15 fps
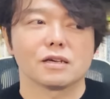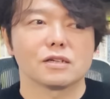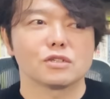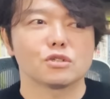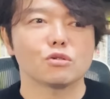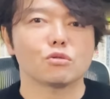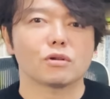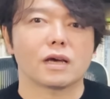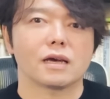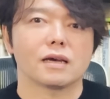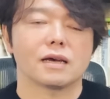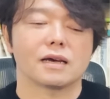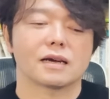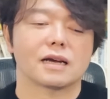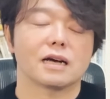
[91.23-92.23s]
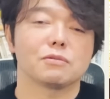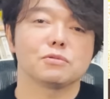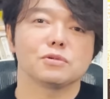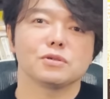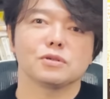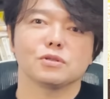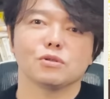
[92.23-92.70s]
ちょっとね、えー、
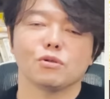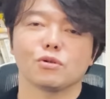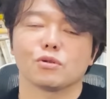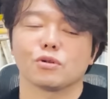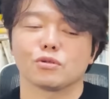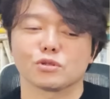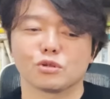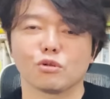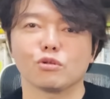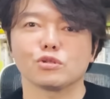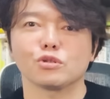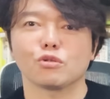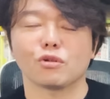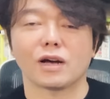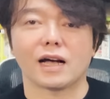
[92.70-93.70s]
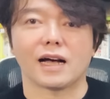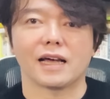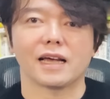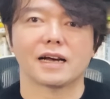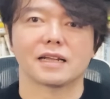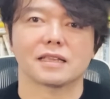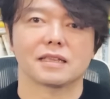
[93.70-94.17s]
株の上昇のが
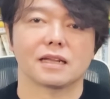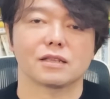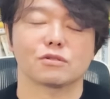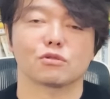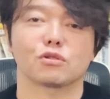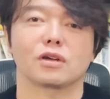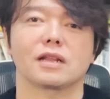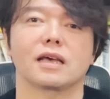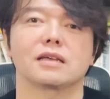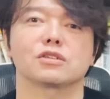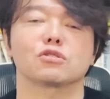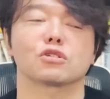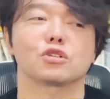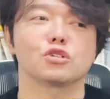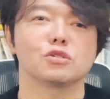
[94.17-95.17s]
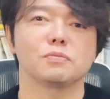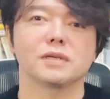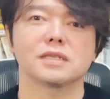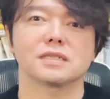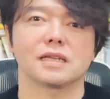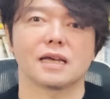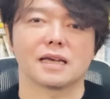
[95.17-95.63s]
早かったってことでね、ちょっと急
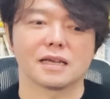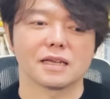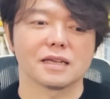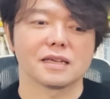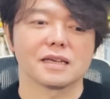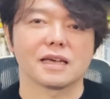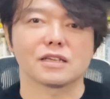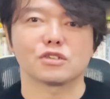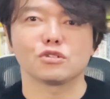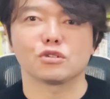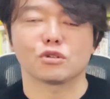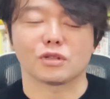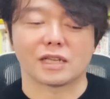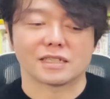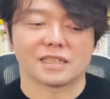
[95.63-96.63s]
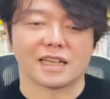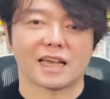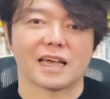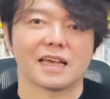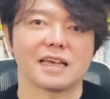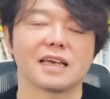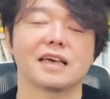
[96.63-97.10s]
ピッチで、急遽です
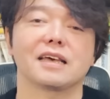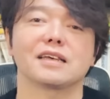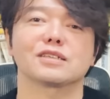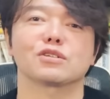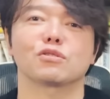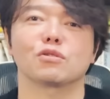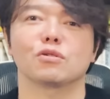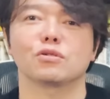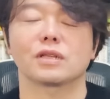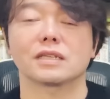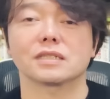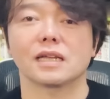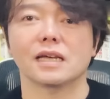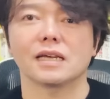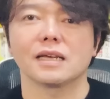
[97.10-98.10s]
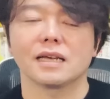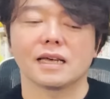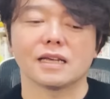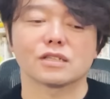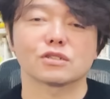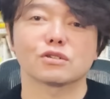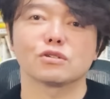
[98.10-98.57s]
ね、えー、そのですね、
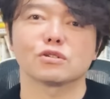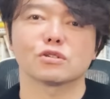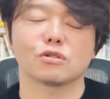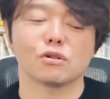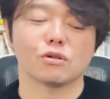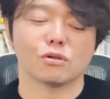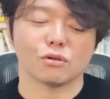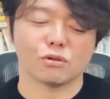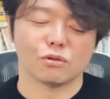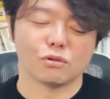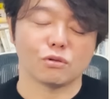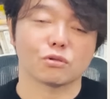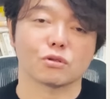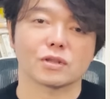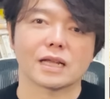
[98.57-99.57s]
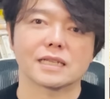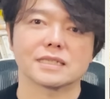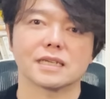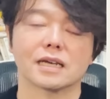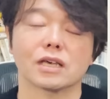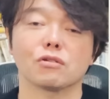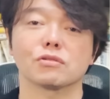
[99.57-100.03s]
スクールの方の立
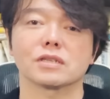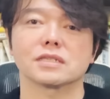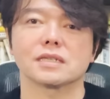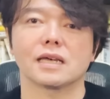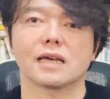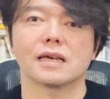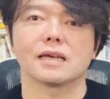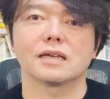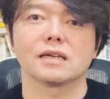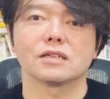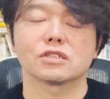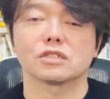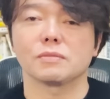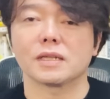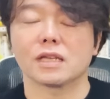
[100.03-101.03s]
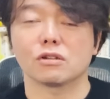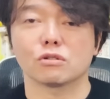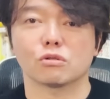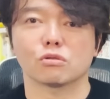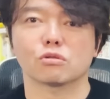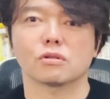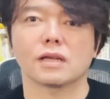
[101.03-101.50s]
ち上げをですね、進めてるっ
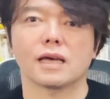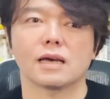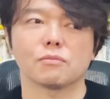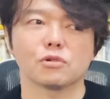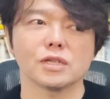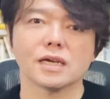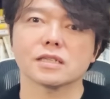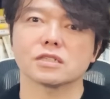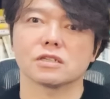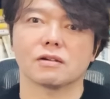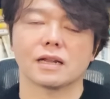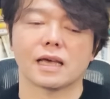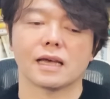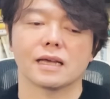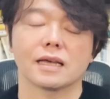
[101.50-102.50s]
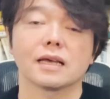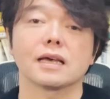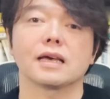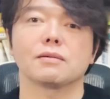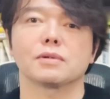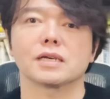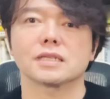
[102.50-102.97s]
てことで、もうにがつにはね、
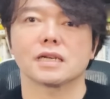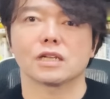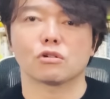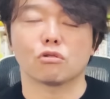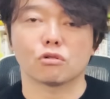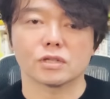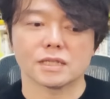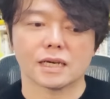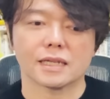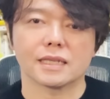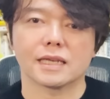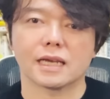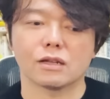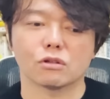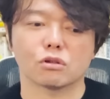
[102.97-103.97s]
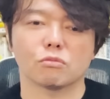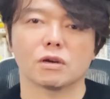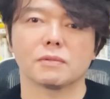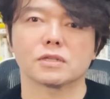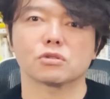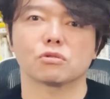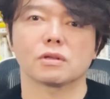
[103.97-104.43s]
えー、皆さんに告知ができると思い
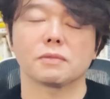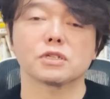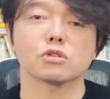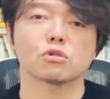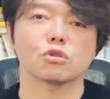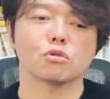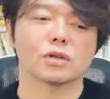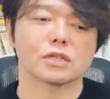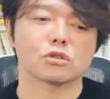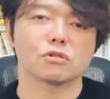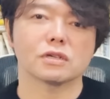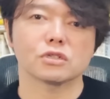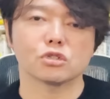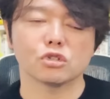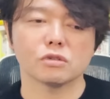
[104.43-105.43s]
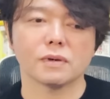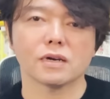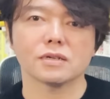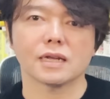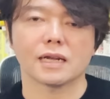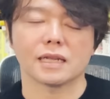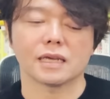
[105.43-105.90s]
ますので、まあ、ちょっと今日ね、それ中盤
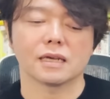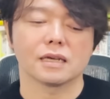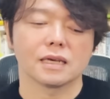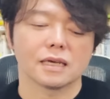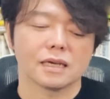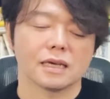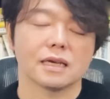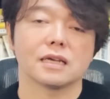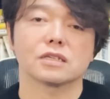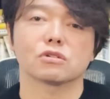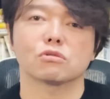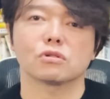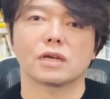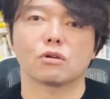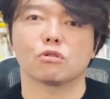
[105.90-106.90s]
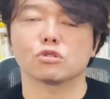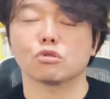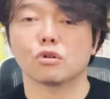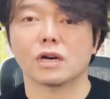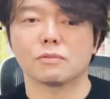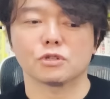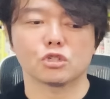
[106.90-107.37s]
ぐらいに、えー、そのね、ご
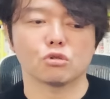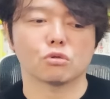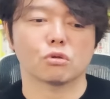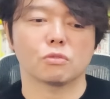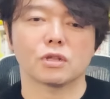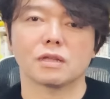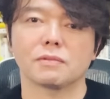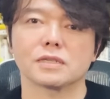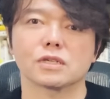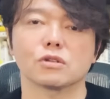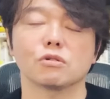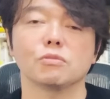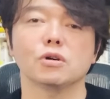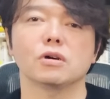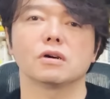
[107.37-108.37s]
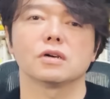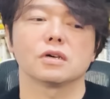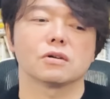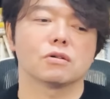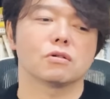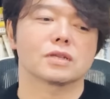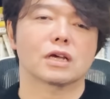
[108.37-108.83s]
紹介もしようと思ってますけども、
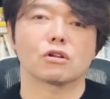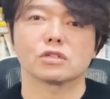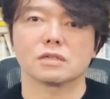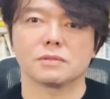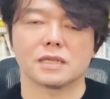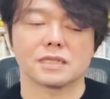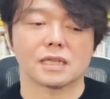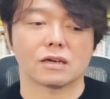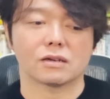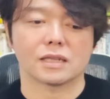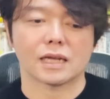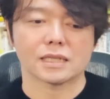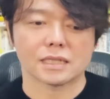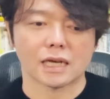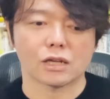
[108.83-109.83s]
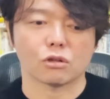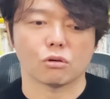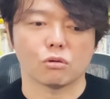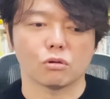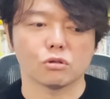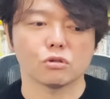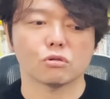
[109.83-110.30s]
楽しみにしてくださいと
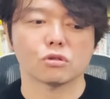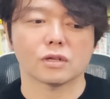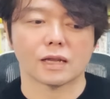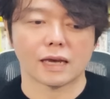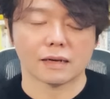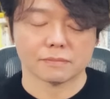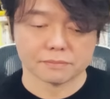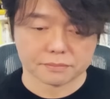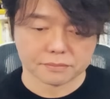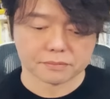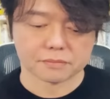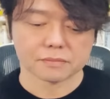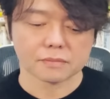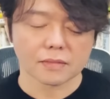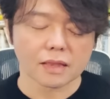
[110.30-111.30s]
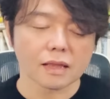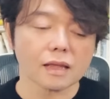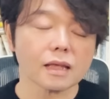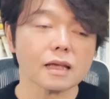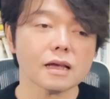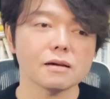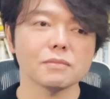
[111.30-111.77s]
いうことでね、
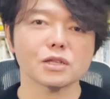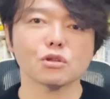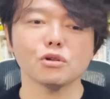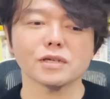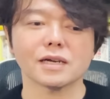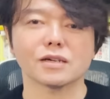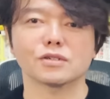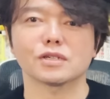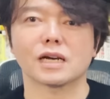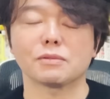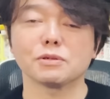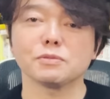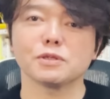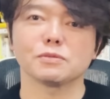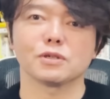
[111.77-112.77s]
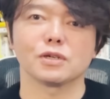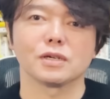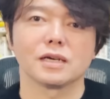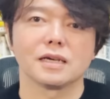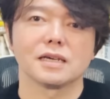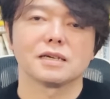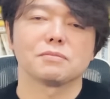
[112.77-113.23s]
まあ、とにかく株ブーム、
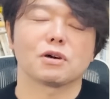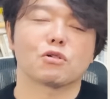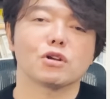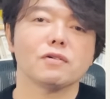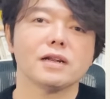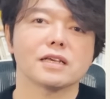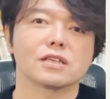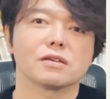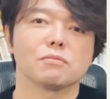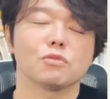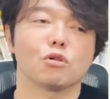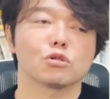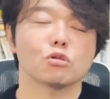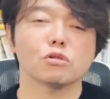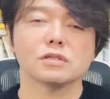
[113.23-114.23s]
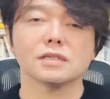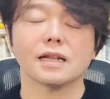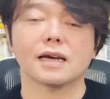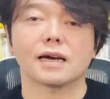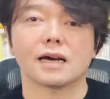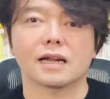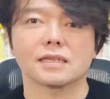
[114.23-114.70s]
まあ、これはね、もう一昨年ぐら
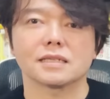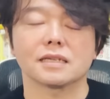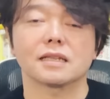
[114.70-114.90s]
いから話してい